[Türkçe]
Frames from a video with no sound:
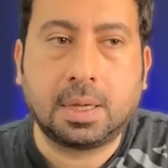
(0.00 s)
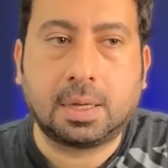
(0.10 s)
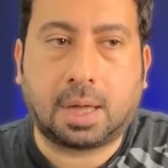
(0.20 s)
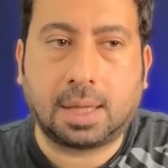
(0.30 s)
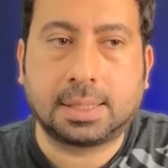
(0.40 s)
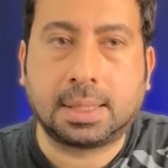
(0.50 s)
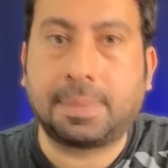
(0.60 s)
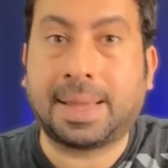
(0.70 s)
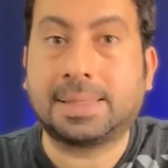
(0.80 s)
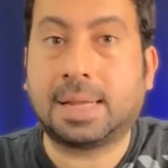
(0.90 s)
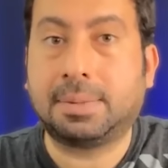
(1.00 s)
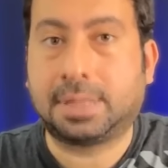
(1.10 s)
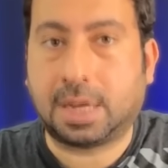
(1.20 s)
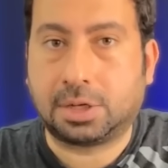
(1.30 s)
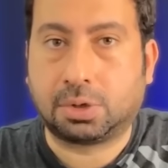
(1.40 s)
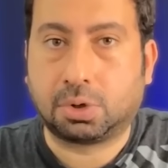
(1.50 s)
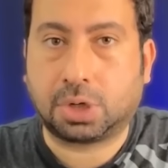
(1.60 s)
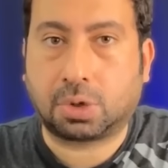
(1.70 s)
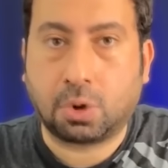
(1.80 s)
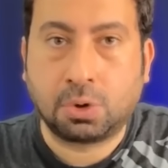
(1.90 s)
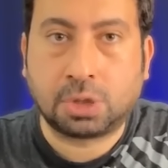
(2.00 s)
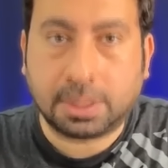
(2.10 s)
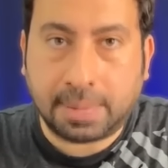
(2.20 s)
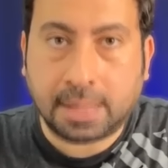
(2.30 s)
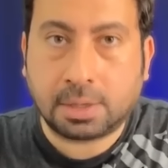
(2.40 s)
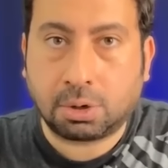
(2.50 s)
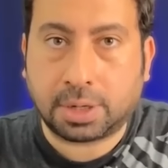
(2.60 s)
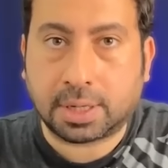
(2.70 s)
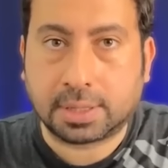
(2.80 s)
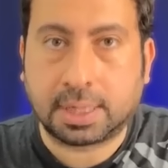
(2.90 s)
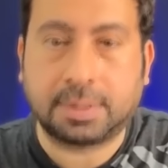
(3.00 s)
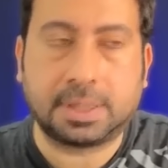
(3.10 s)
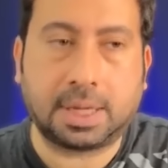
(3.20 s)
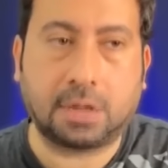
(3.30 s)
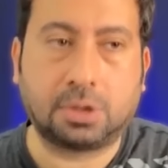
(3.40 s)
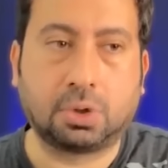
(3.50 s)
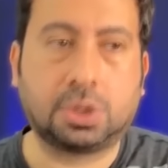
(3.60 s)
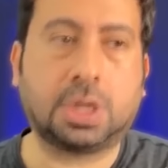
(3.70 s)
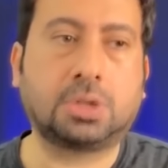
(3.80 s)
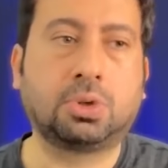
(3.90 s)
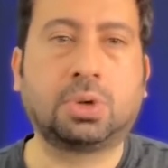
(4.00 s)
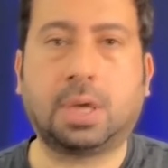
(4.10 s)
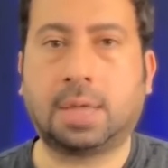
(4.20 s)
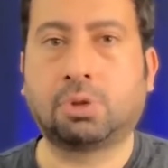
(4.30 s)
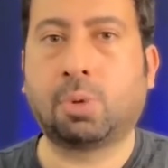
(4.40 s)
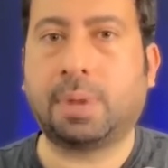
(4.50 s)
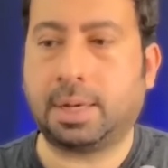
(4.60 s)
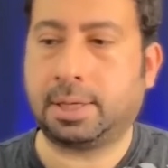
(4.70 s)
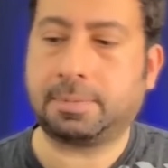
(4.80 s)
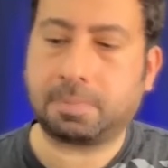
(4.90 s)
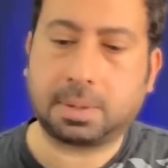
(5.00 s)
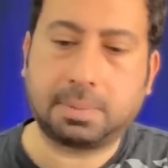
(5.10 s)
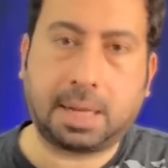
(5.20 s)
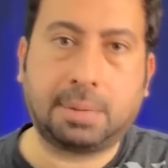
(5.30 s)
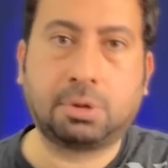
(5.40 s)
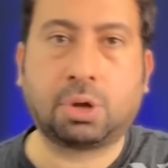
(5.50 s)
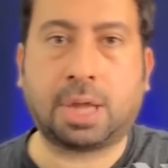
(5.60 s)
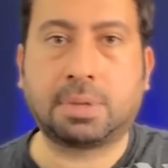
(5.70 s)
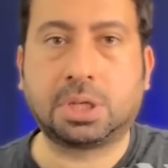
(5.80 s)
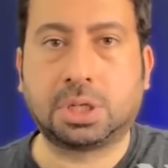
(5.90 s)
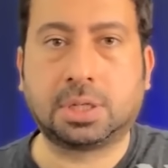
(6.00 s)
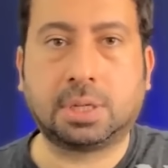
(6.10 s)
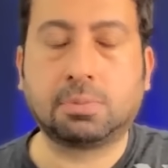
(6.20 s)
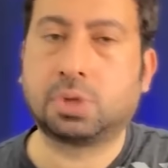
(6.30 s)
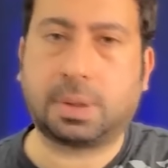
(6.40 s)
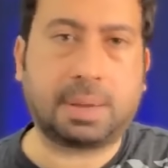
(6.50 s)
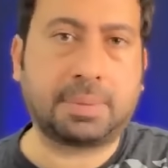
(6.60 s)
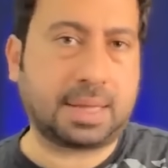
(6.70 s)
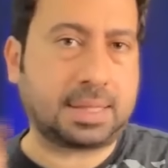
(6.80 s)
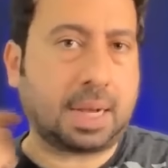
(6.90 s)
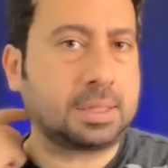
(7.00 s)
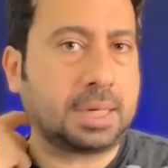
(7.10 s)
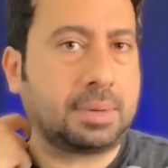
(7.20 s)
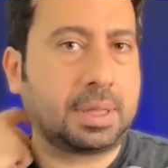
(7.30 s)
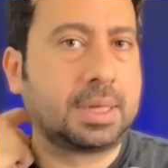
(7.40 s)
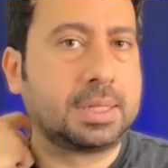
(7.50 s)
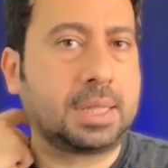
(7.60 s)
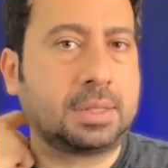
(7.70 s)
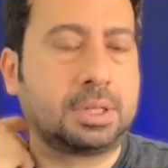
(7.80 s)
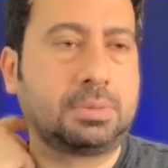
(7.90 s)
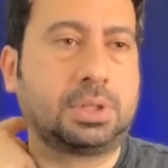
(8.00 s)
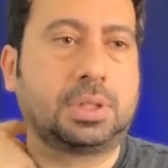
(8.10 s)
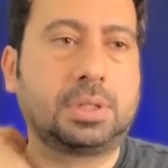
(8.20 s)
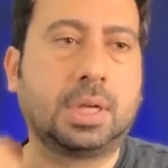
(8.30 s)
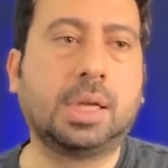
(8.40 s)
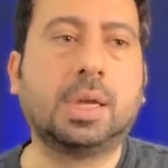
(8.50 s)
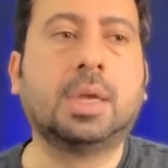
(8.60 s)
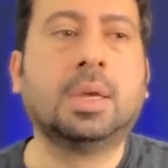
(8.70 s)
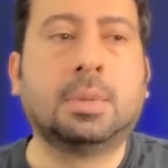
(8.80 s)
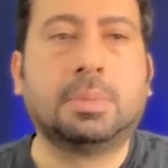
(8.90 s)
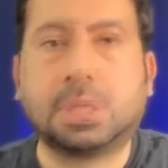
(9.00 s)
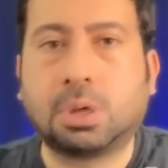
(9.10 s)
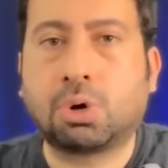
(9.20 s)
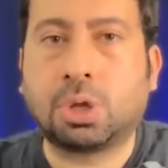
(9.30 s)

aslında mental bir tercih olacak. Oyuncuları mental olarak hazırlama tercih olacak. Çünkü Endombele de belli bir dönem geçirdi. Muhtemelen bireysel antrenmanları hızlandırmıştır. Bir de Okan